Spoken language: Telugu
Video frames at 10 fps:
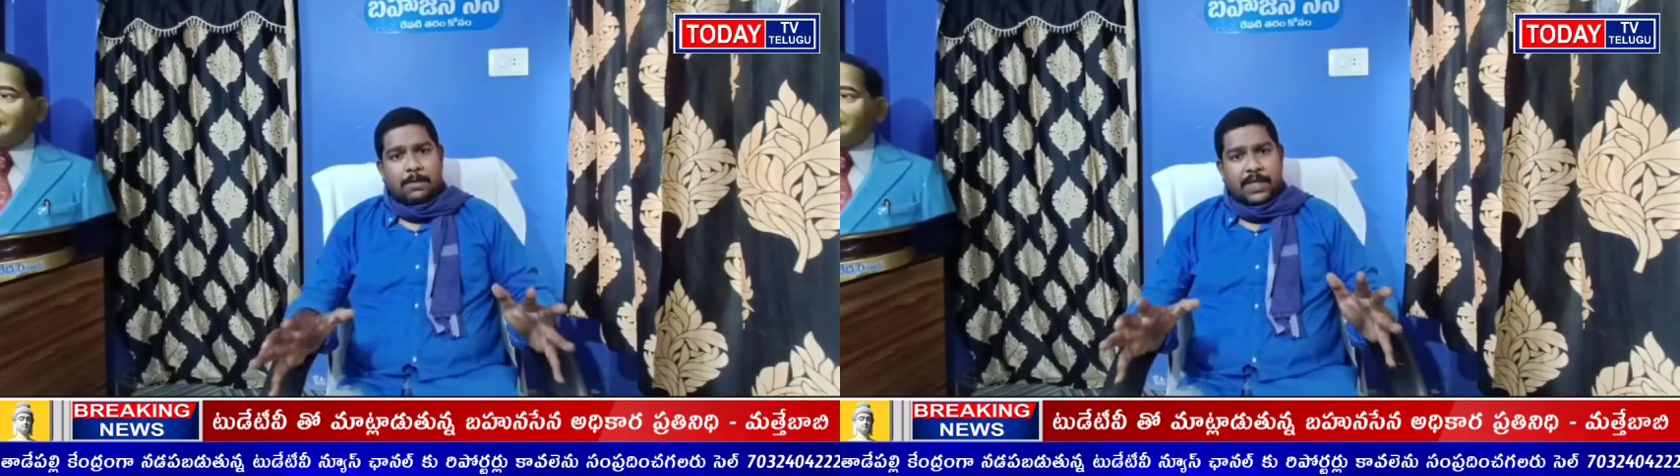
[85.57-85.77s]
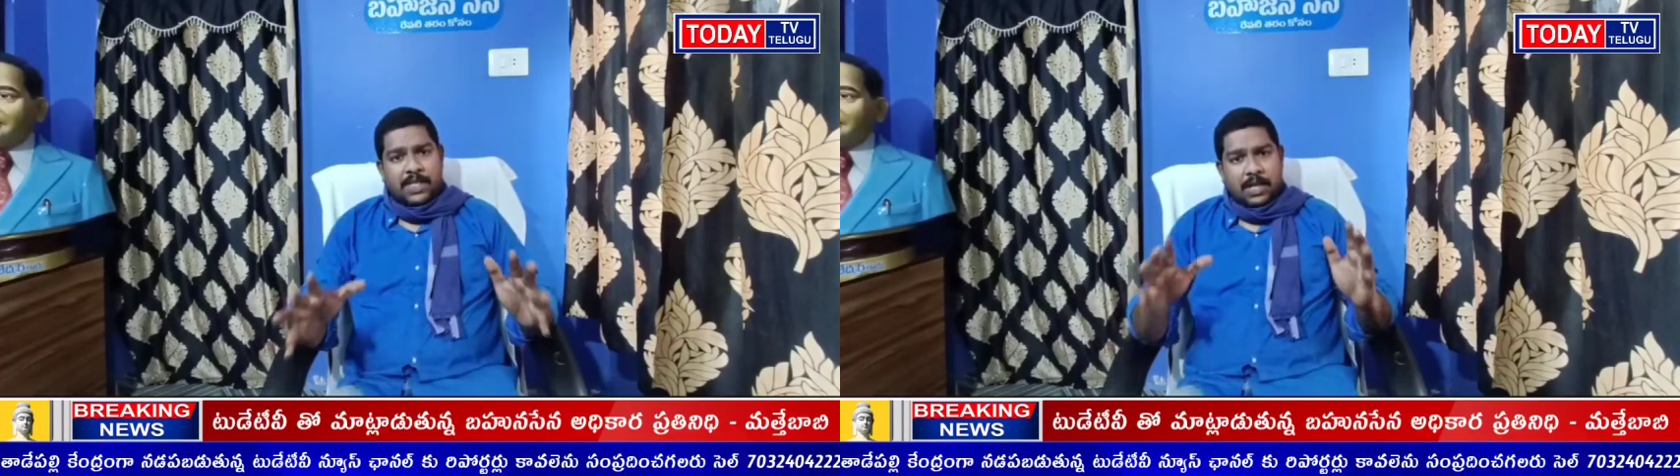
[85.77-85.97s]

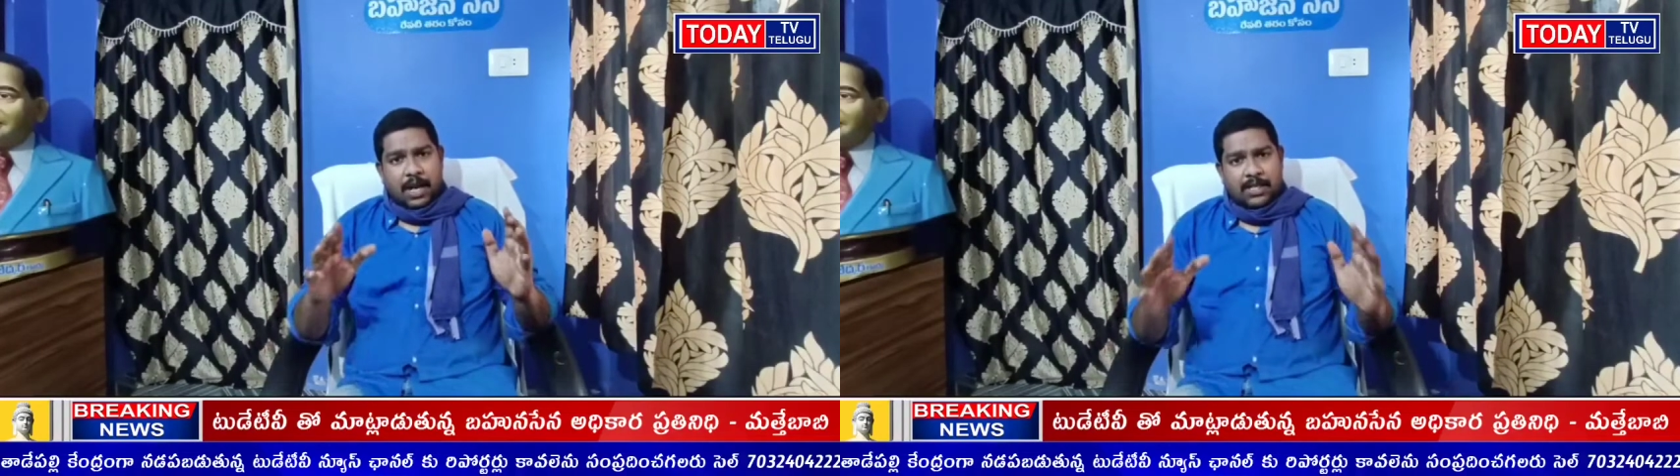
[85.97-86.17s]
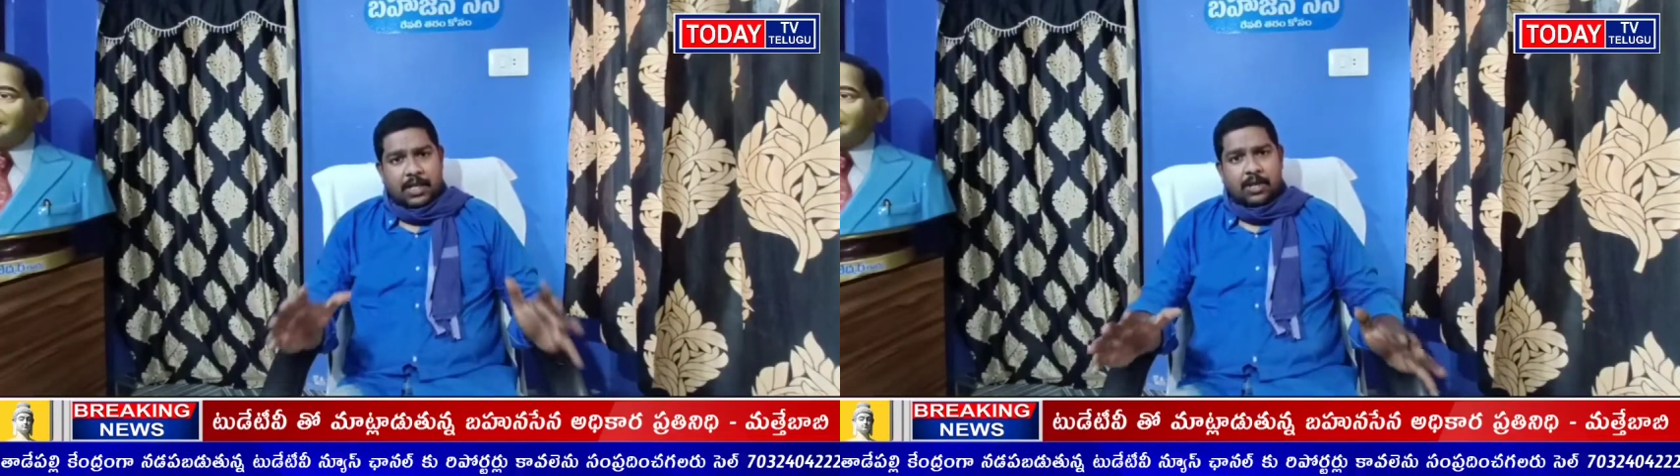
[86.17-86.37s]
కల్పించిన
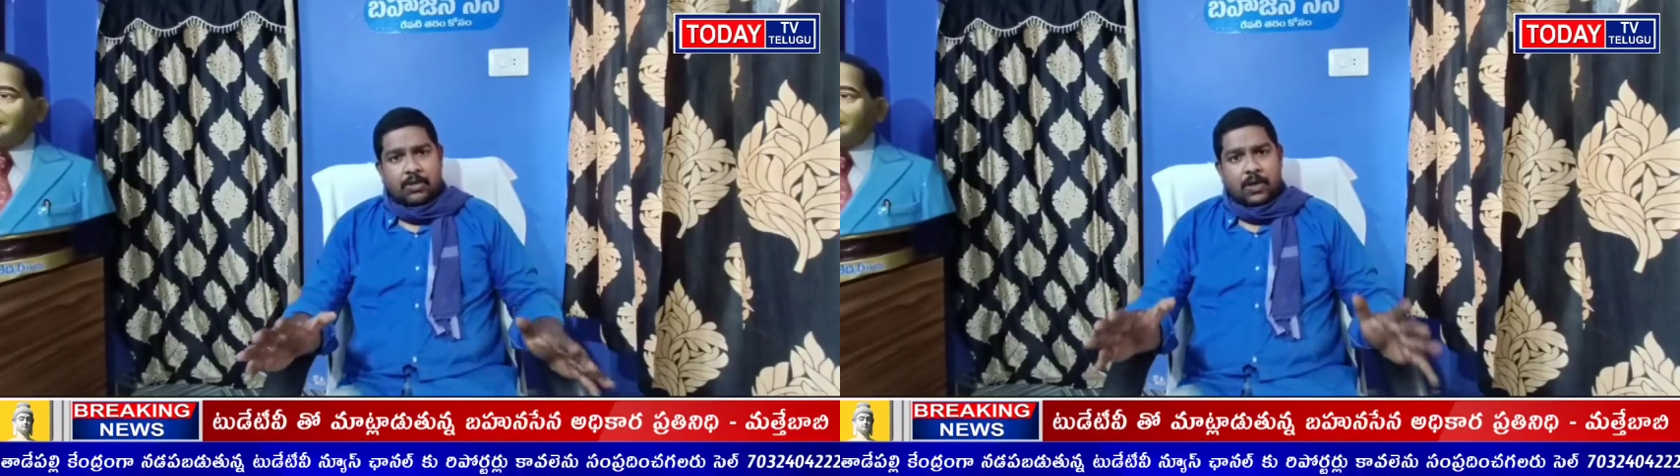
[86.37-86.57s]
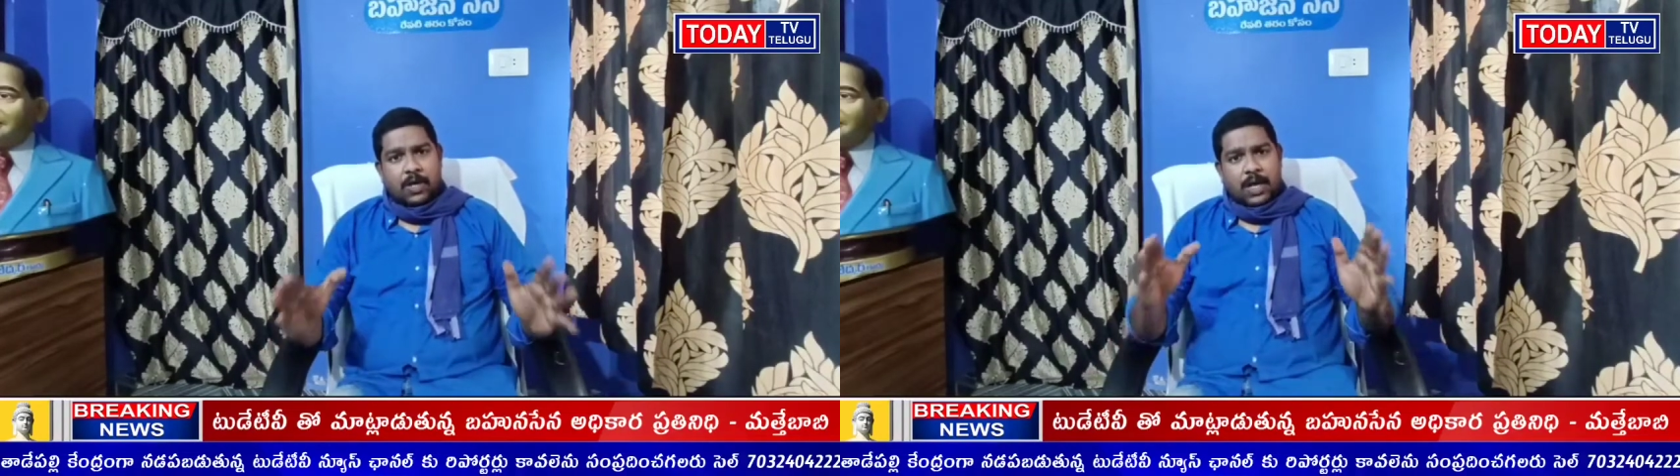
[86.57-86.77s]
రాజ్యాంగం
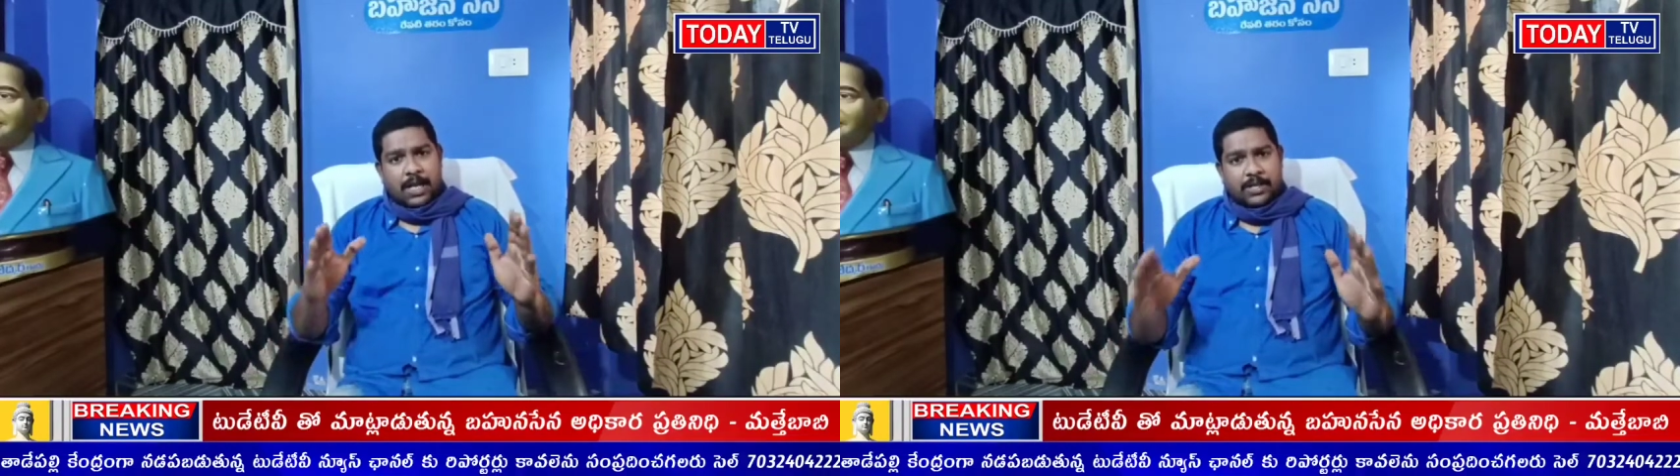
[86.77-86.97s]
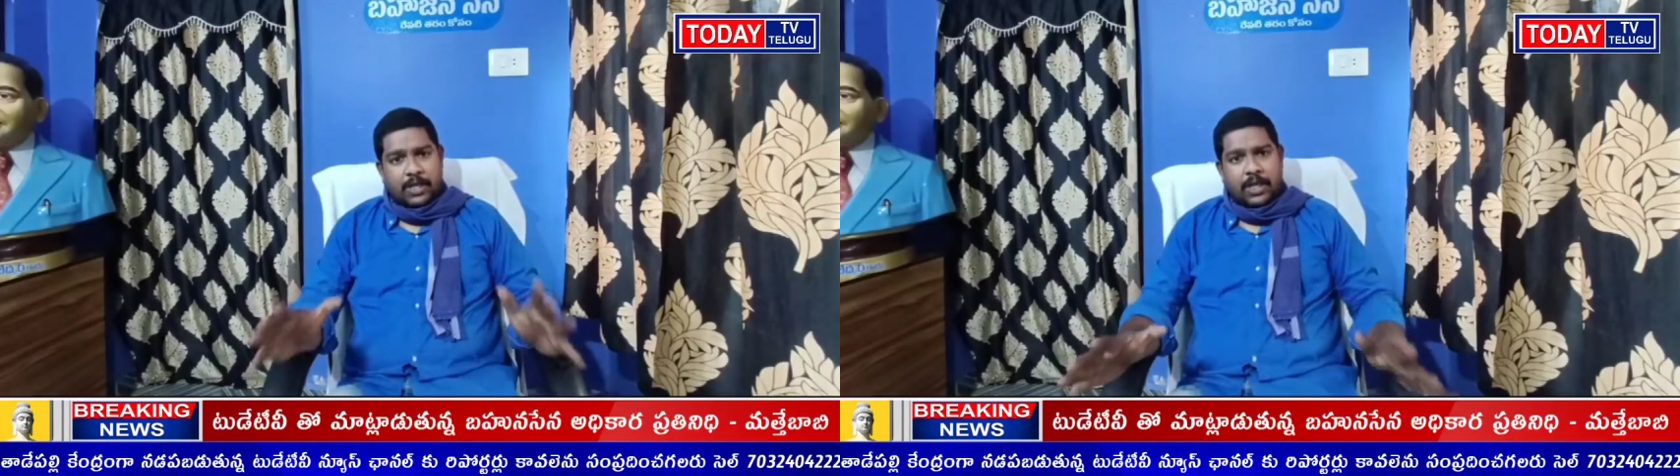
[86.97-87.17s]
ద్వారా
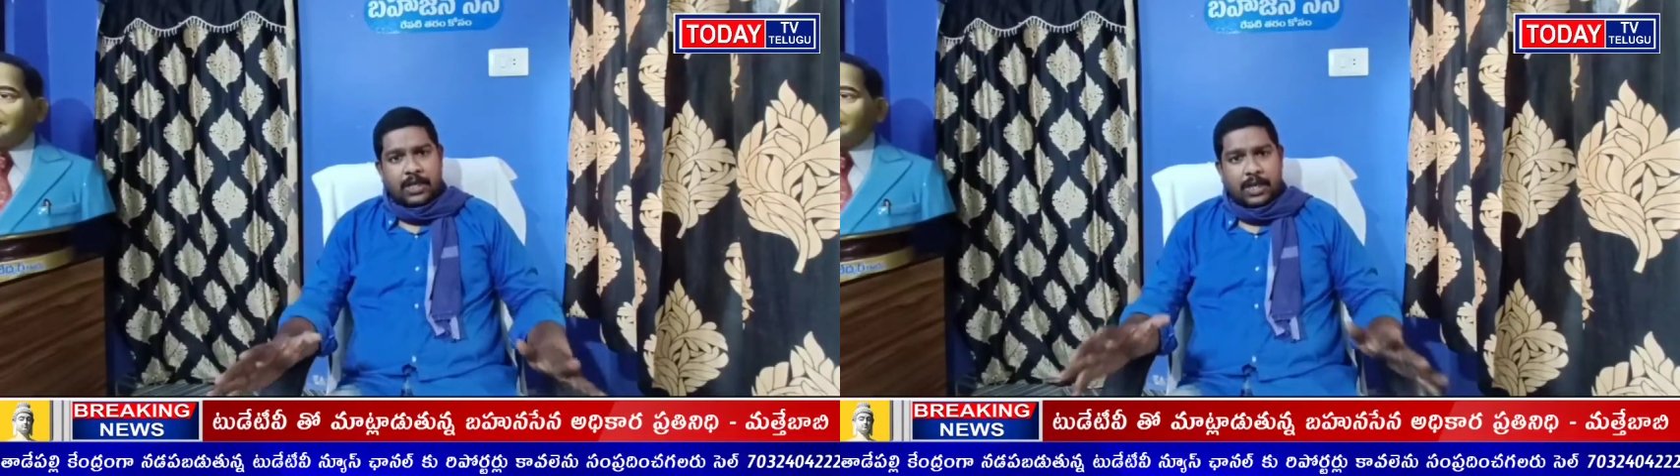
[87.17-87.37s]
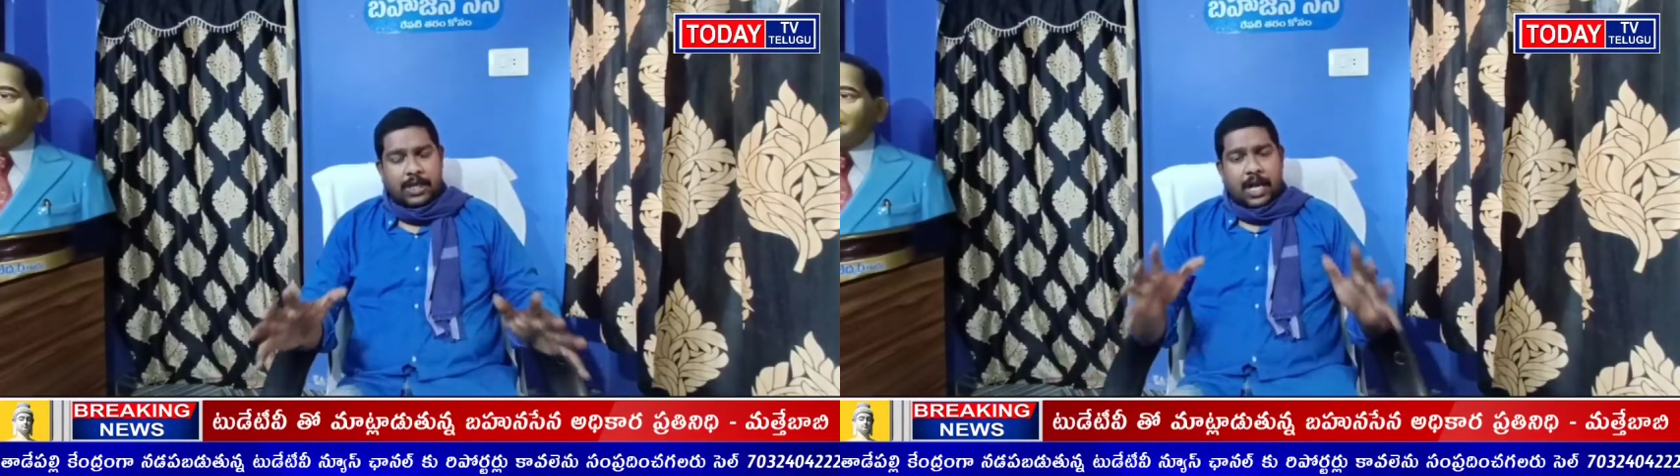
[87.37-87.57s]

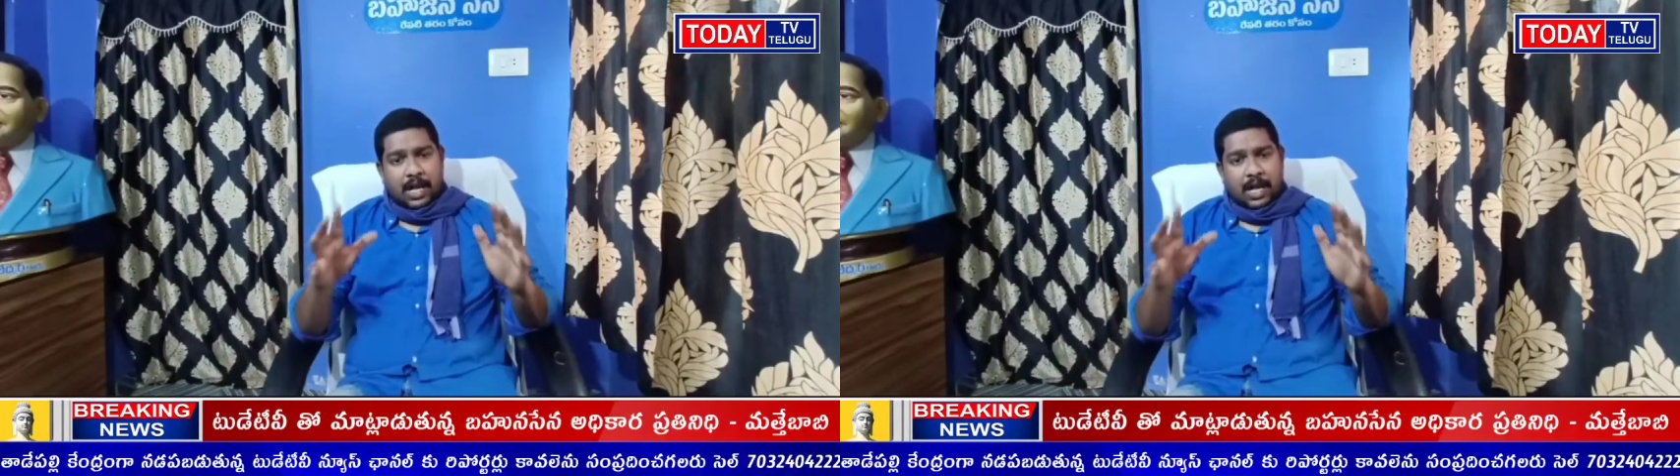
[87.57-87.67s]
రాజ్యాంగంకై